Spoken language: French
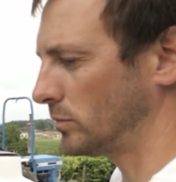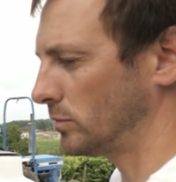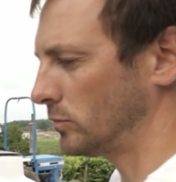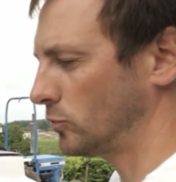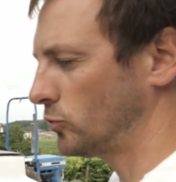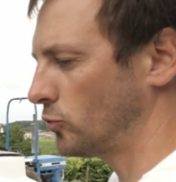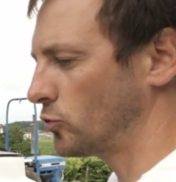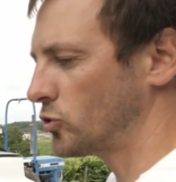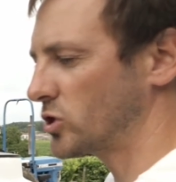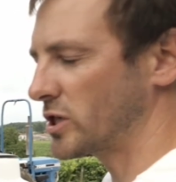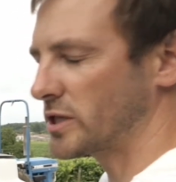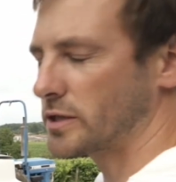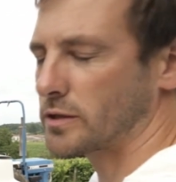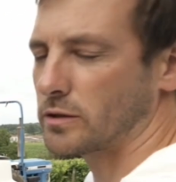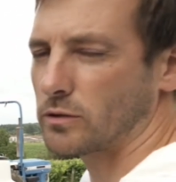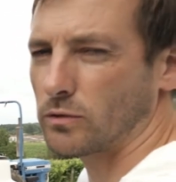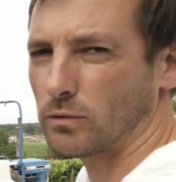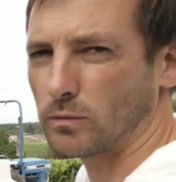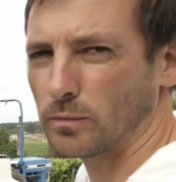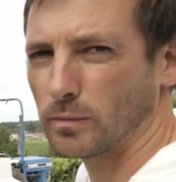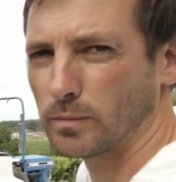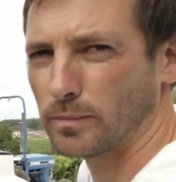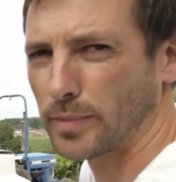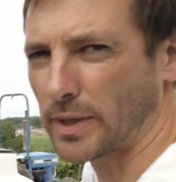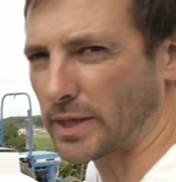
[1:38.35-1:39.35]
deux
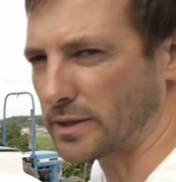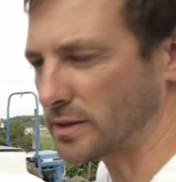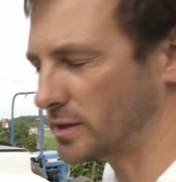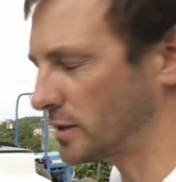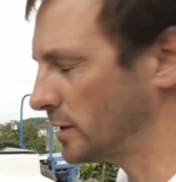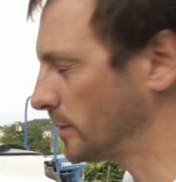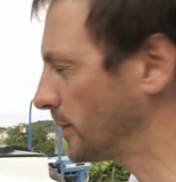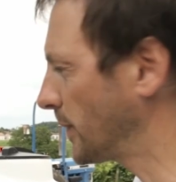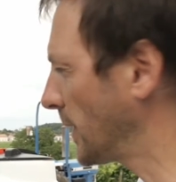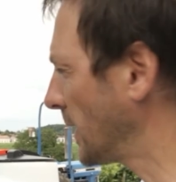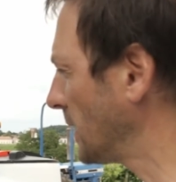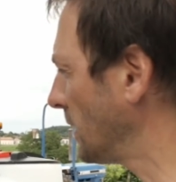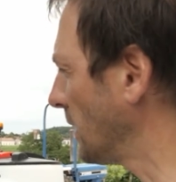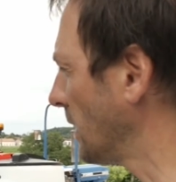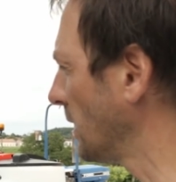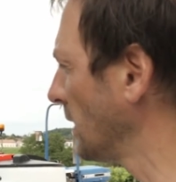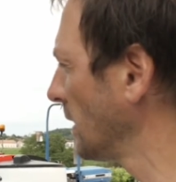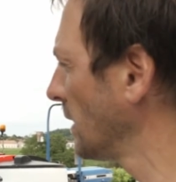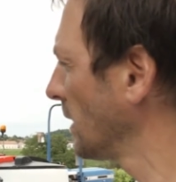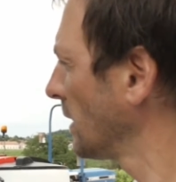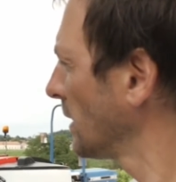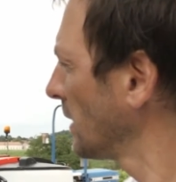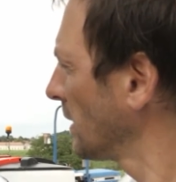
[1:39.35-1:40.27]
gestions principales